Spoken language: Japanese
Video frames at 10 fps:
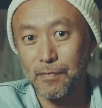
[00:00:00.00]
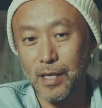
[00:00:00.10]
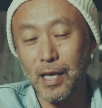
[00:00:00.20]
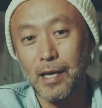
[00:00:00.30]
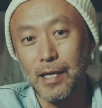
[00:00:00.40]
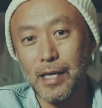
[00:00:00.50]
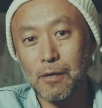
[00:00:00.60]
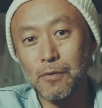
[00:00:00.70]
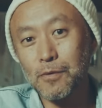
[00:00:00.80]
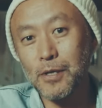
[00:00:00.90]
で
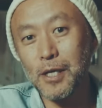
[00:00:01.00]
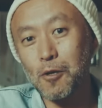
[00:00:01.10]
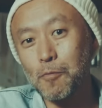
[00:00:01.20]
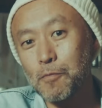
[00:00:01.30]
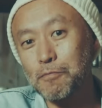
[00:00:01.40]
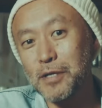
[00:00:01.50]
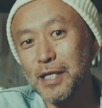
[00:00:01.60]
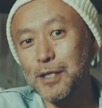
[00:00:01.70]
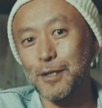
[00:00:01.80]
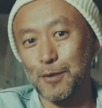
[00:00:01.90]
エアコンのヒートポンプ
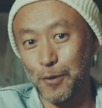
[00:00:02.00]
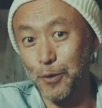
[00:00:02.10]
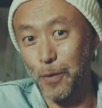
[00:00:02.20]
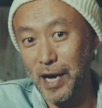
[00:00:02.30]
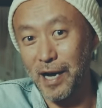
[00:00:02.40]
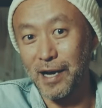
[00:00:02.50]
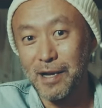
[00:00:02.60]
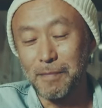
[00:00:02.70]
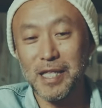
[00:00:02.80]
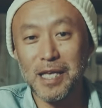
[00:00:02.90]
技術というのは、
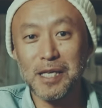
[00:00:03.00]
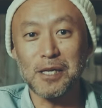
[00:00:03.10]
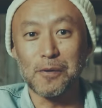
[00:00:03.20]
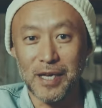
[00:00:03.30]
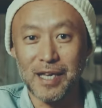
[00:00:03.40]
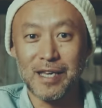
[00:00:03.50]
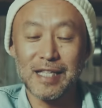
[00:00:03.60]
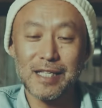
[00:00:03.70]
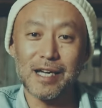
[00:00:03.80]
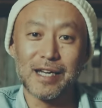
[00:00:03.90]
電気を、
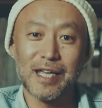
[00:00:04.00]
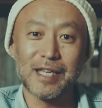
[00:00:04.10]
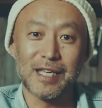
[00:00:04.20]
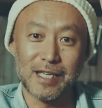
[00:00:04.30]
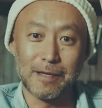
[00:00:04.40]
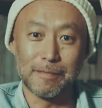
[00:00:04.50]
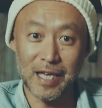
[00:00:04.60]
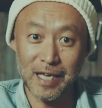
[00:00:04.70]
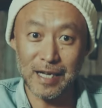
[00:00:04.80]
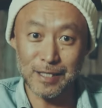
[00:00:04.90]
熱や冷気に
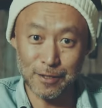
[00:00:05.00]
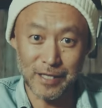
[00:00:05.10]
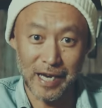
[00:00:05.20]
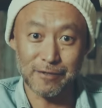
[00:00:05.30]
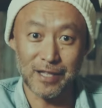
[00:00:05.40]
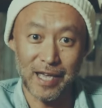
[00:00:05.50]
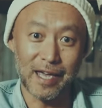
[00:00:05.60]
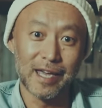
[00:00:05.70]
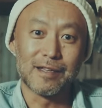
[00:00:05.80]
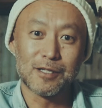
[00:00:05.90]
変換するんじゃなくて、
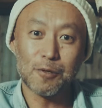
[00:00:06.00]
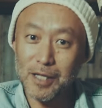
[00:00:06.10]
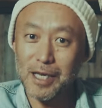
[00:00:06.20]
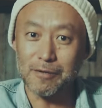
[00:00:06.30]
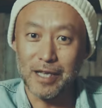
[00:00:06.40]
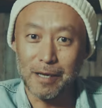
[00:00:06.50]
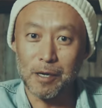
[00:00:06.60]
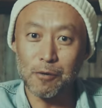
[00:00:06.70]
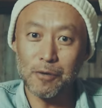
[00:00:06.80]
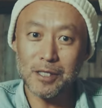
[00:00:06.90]
省電力で、
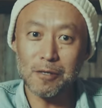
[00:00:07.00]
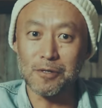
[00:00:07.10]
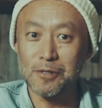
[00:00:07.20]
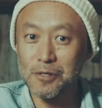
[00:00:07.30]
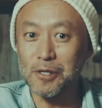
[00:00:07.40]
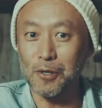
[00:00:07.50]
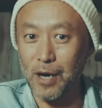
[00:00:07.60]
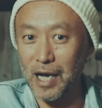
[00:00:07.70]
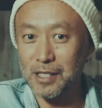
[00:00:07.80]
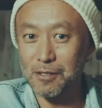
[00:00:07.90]
効率よく空気
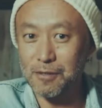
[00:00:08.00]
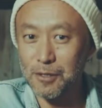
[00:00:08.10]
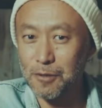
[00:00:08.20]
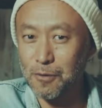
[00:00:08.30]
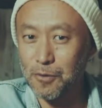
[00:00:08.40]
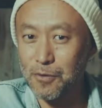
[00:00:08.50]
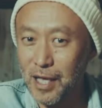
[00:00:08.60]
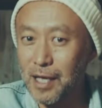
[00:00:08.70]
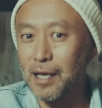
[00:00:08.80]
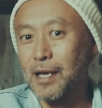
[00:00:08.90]
を圧縮すること
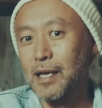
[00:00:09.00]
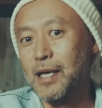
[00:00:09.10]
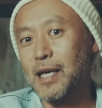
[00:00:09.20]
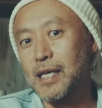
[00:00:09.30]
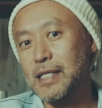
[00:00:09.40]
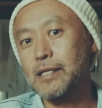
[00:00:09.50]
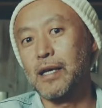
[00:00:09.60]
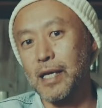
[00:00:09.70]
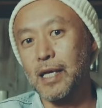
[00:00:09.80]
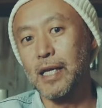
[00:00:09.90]
で、熱
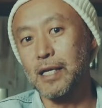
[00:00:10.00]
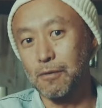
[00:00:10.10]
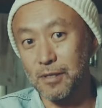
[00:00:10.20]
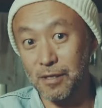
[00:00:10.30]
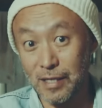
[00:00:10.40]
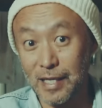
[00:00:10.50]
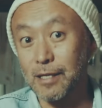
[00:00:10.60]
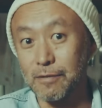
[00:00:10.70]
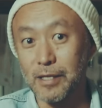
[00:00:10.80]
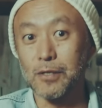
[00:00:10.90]
や、冷気を作り出し
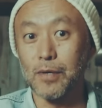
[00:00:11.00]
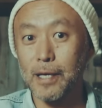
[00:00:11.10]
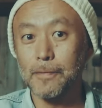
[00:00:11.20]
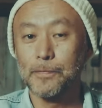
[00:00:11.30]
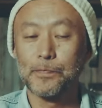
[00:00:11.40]
てるんですよね。